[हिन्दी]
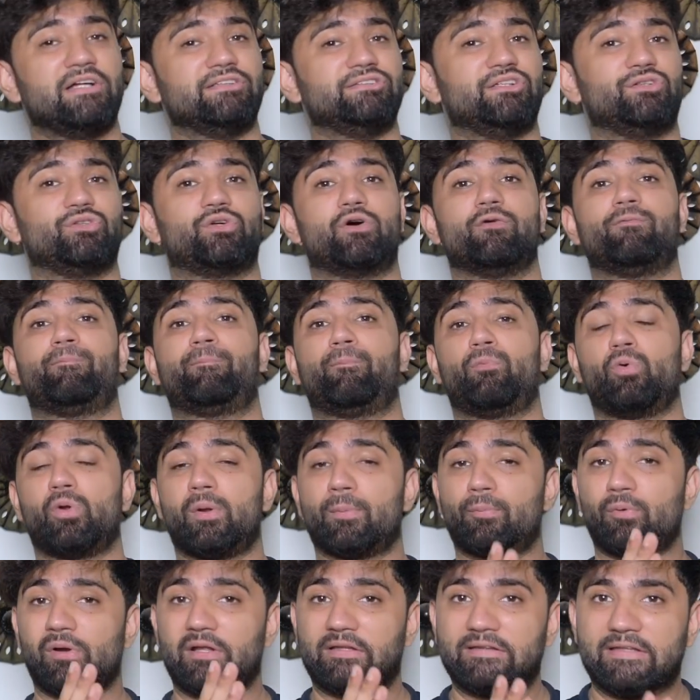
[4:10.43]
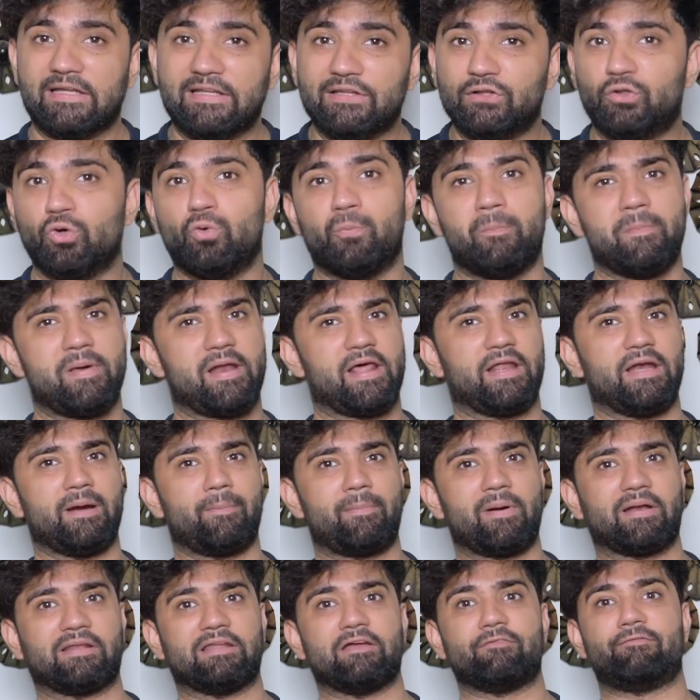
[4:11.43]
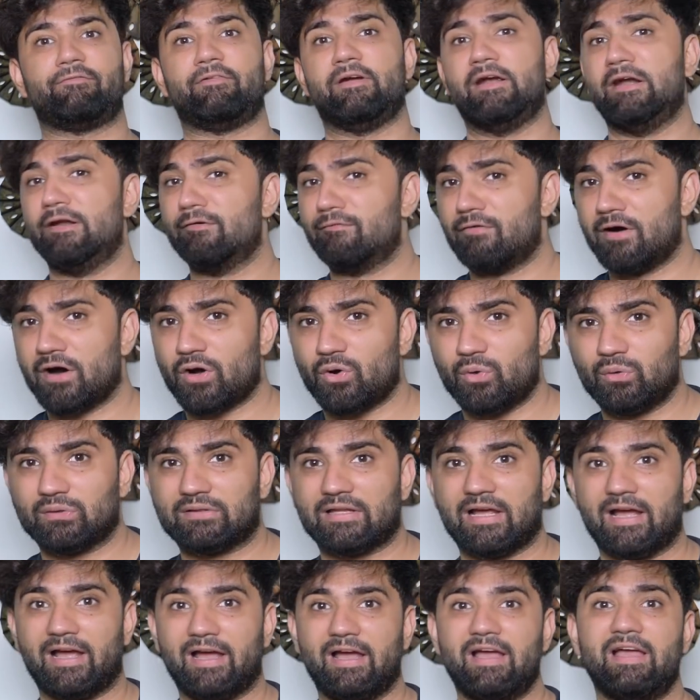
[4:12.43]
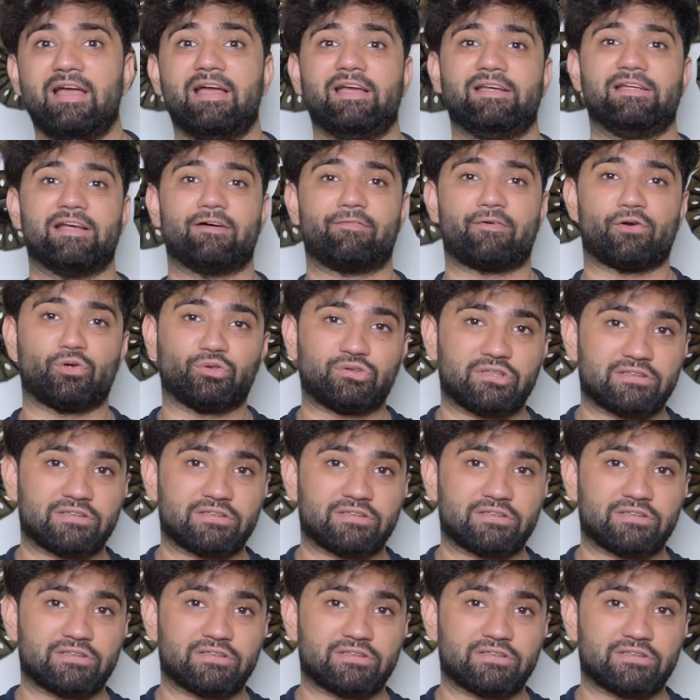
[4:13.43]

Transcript: जिनको पूरे पूरे दिन धूप में रहना पड़ता है फील्ड वर्क होता है या फिर हो